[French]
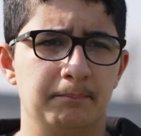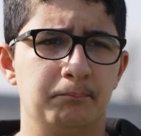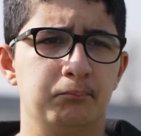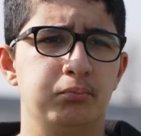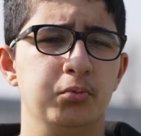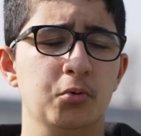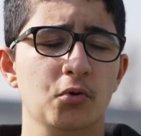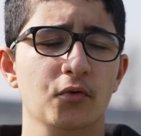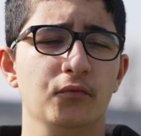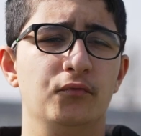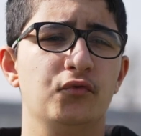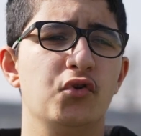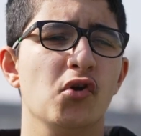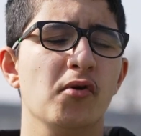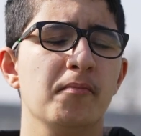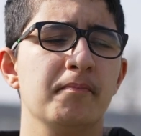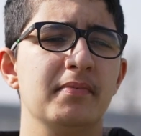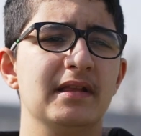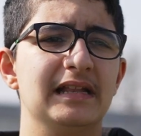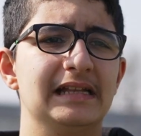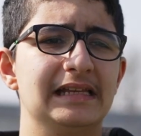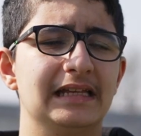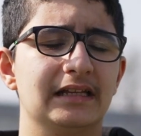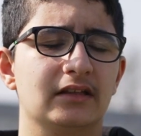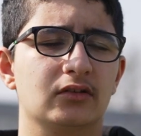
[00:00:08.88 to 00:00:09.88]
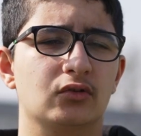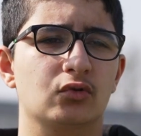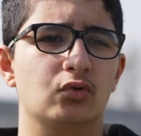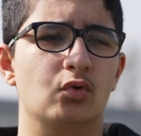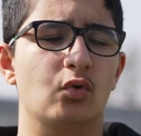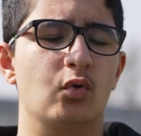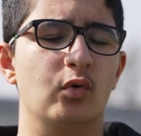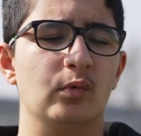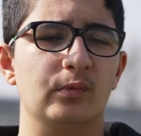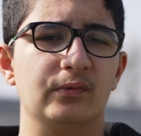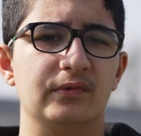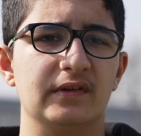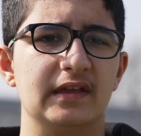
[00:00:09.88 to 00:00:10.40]
plus vieux biliques
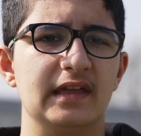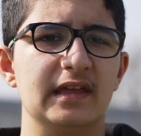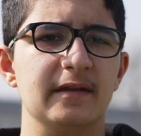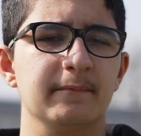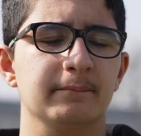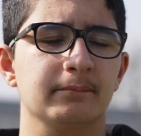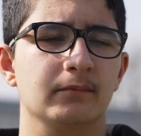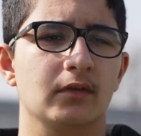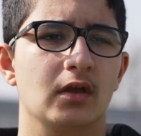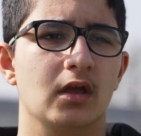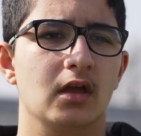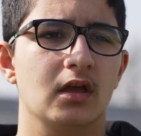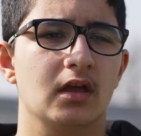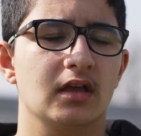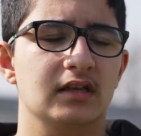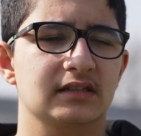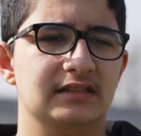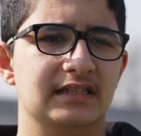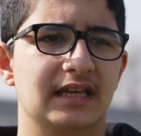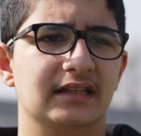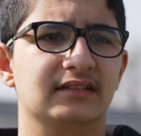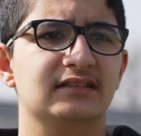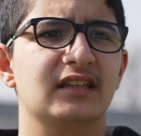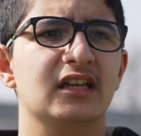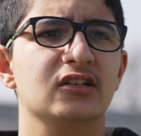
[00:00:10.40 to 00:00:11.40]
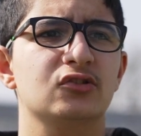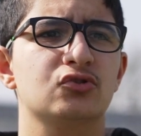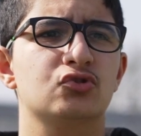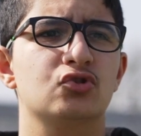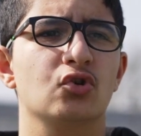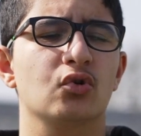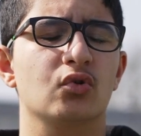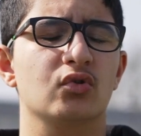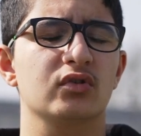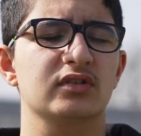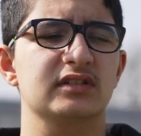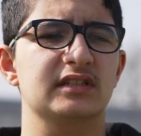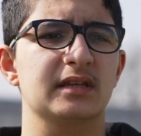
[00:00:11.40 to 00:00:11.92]
trouvés, ça date du
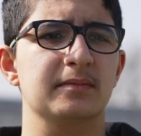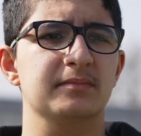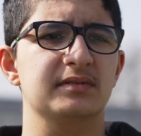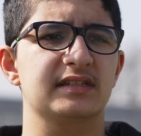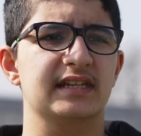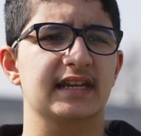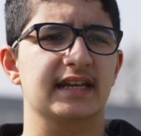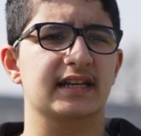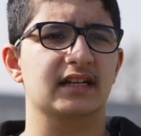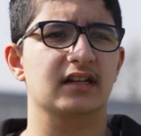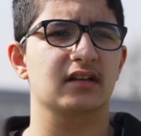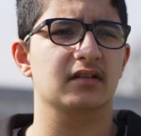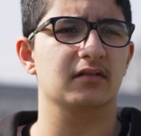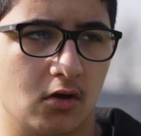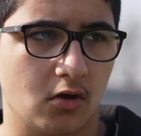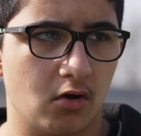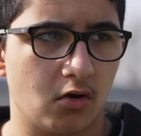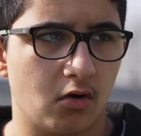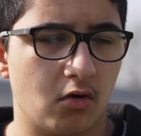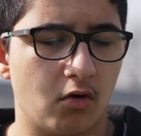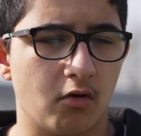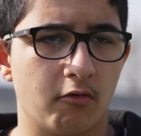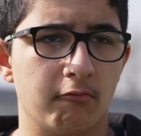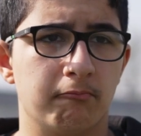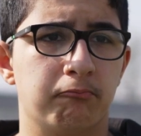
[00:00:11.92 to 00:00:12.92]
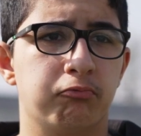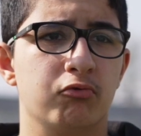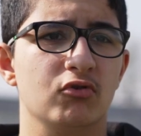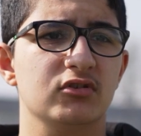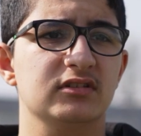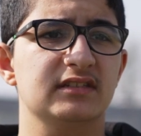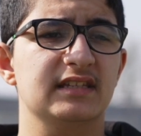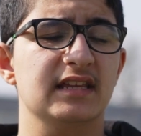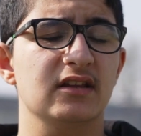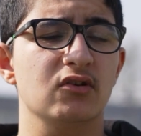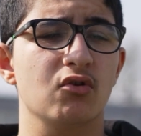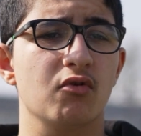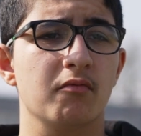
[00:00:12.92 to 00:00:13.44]
XIe siècle. On
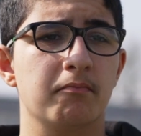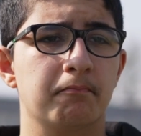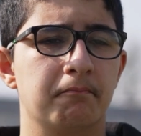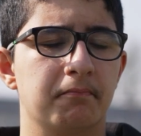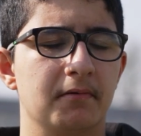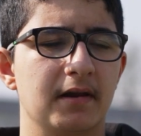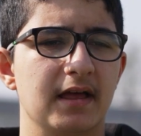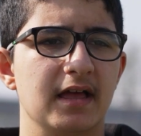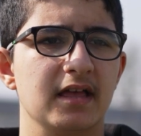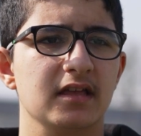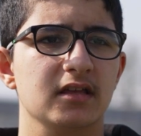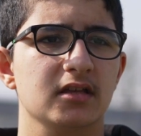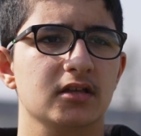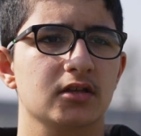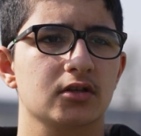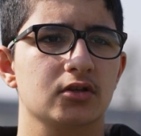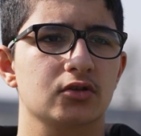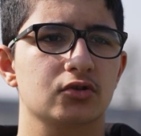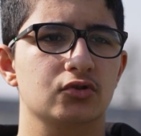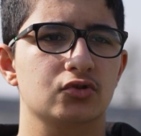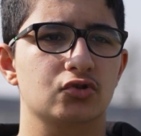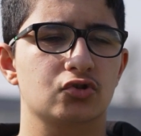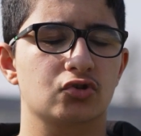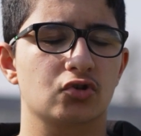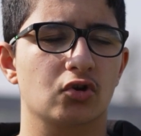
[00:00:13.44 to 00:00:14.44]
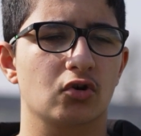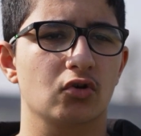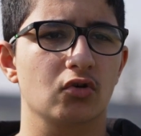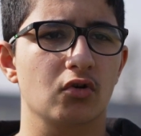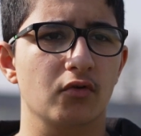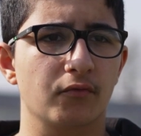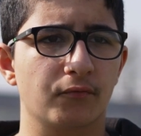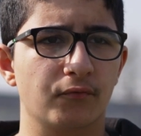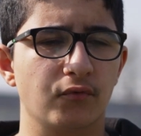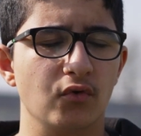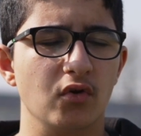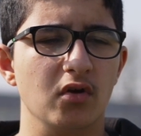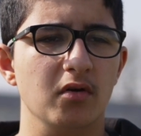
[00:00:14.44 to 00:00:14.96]
posait le plat sur le
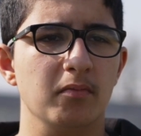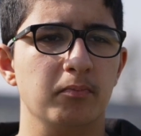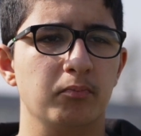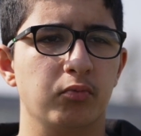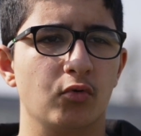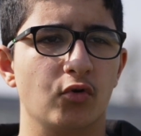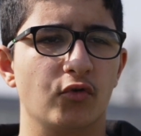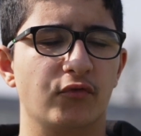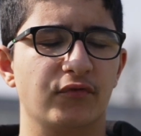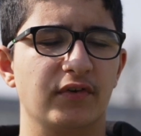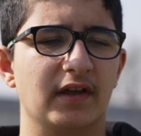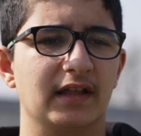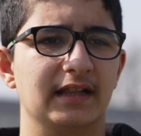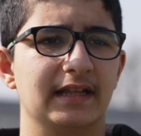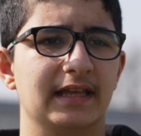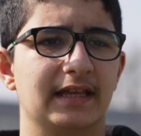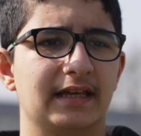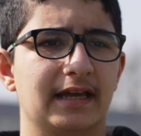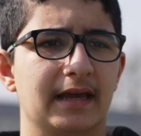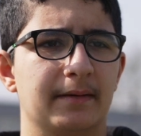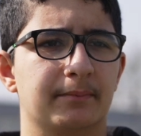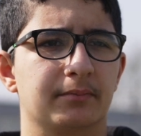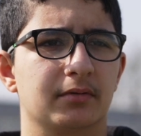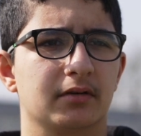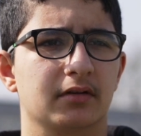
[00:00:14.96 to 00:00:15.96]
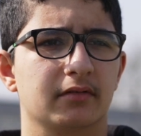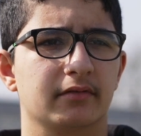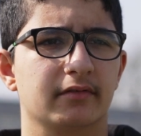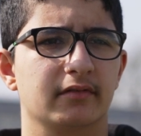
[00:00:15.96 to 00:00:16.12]
feu pour faire les crêpes.